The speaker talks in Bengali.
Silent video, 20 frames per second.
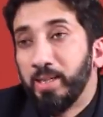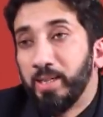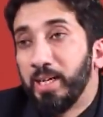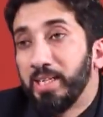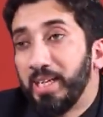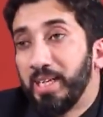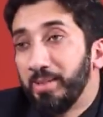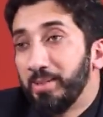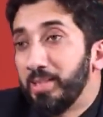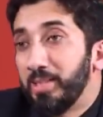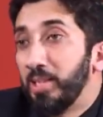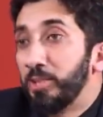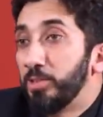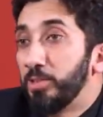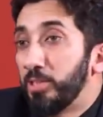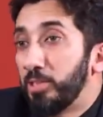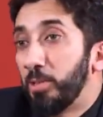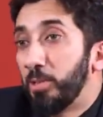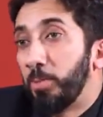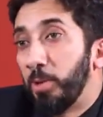আল্লাহ রোজার
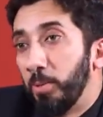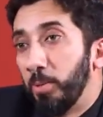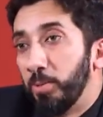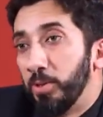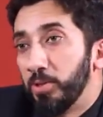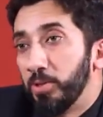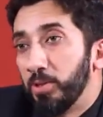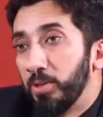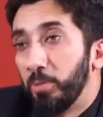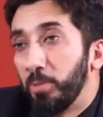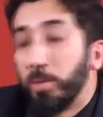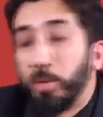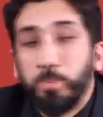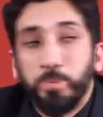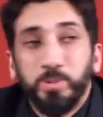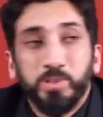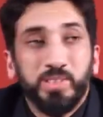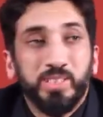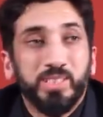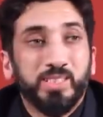উদ্দেশ্যের কথা বলেন
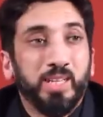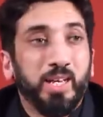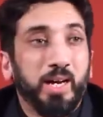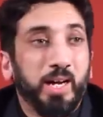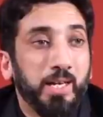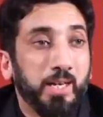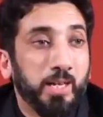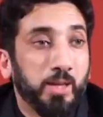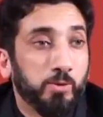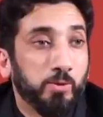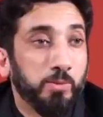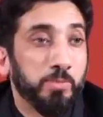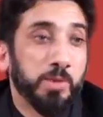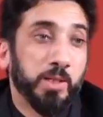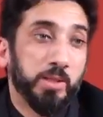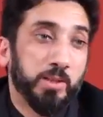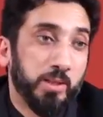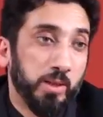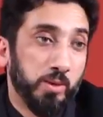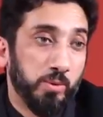উদ্দেশ্য হলো লা আল্লাহ
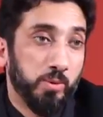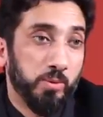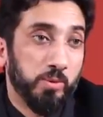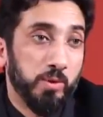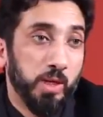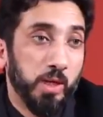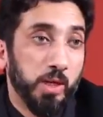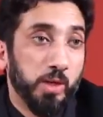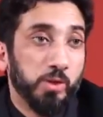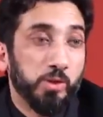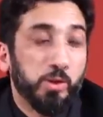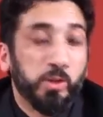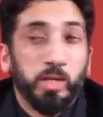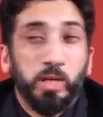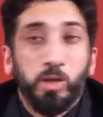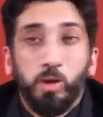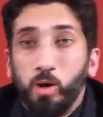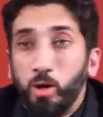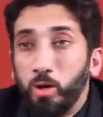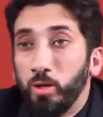আল্লাকুম তাত্তাকুন
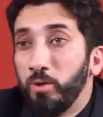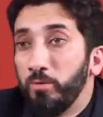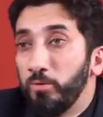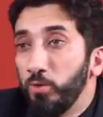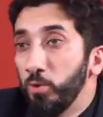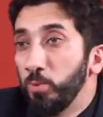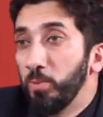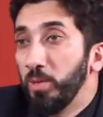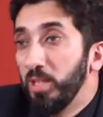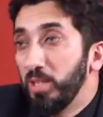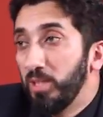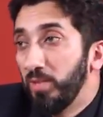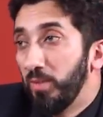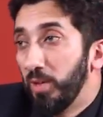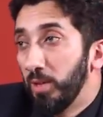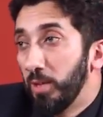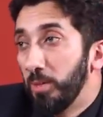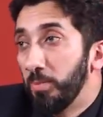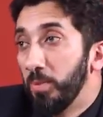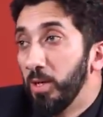যেন তোমরা সবাই
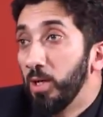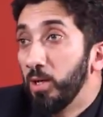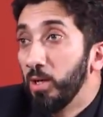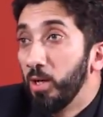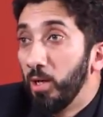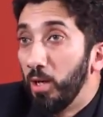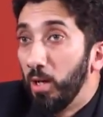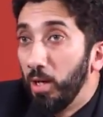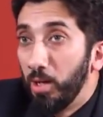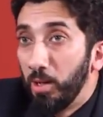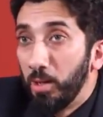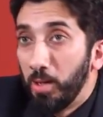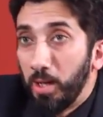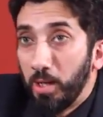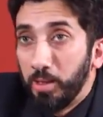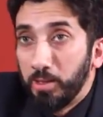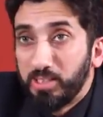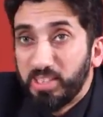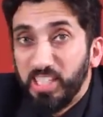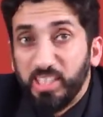নিজেদেরকে রক্ষা করার
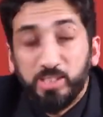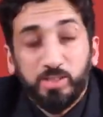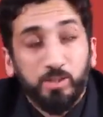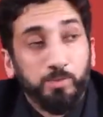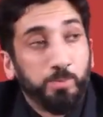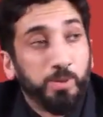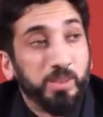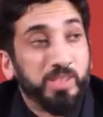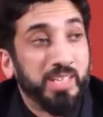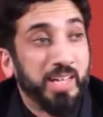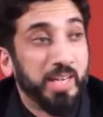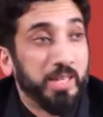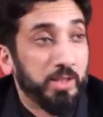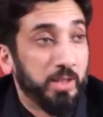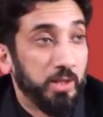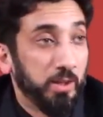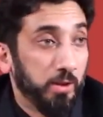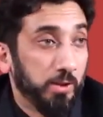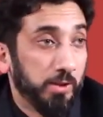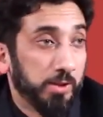চেতনা গড়ে তুলতে পারো
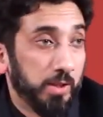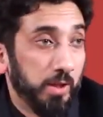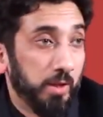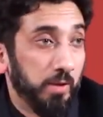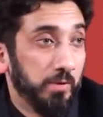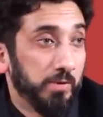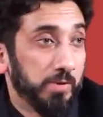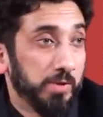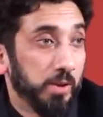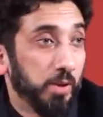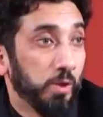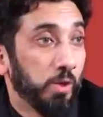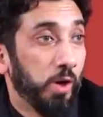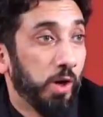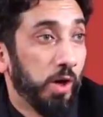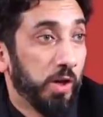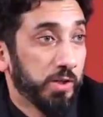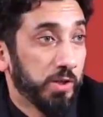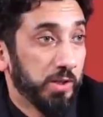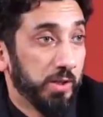
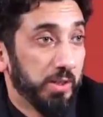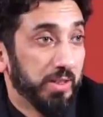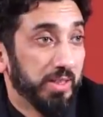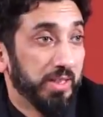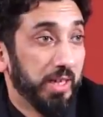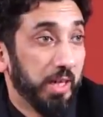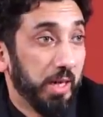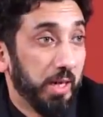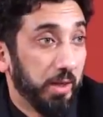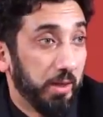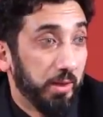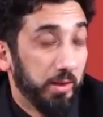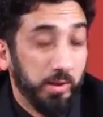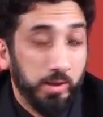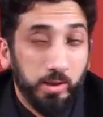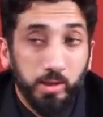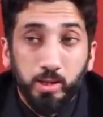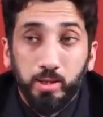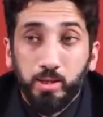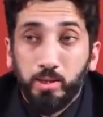সাবধানতা
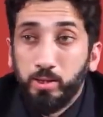যত্ন